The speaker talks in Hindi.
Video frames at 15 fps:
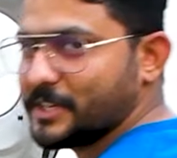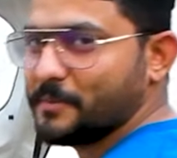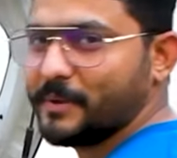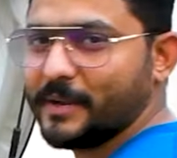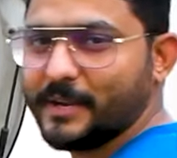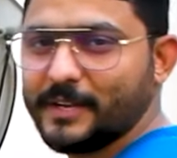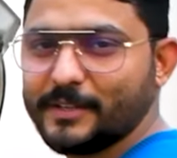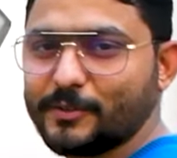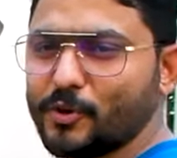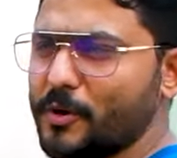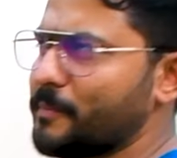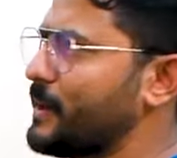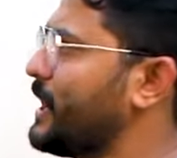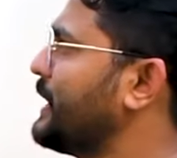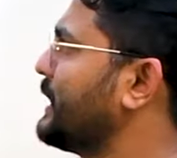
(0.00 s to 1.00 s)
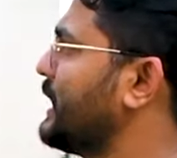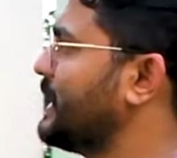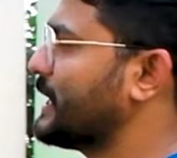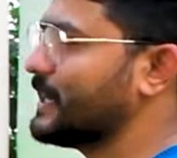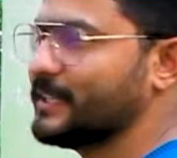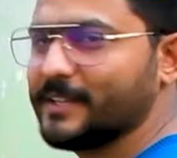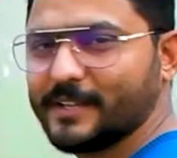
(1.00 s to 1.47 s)
किचन में है जो हमने
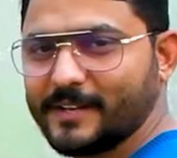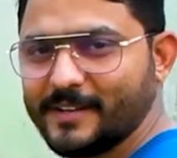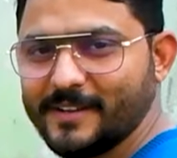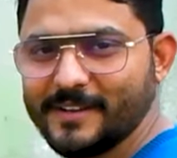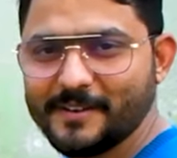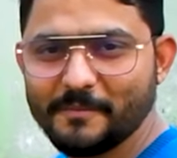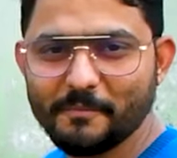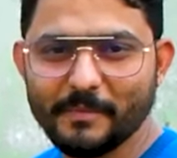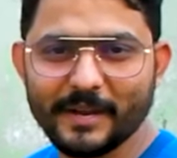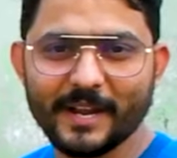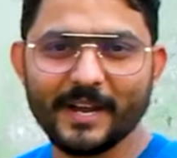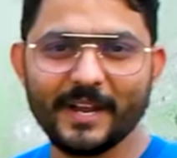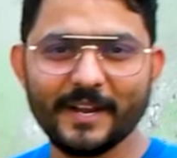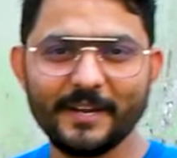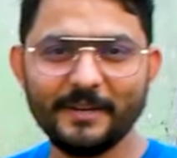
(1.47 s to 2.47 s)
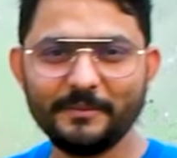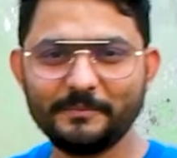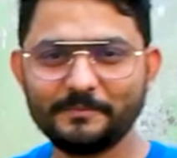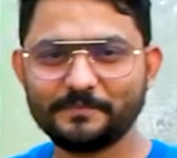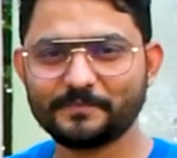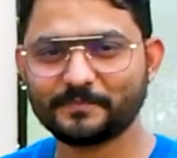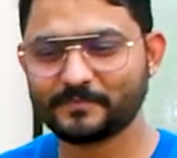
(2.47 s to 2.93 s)
आई के अंदर बनाया
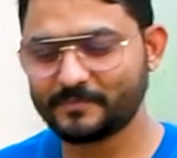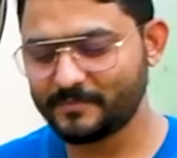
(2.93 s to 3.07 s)
है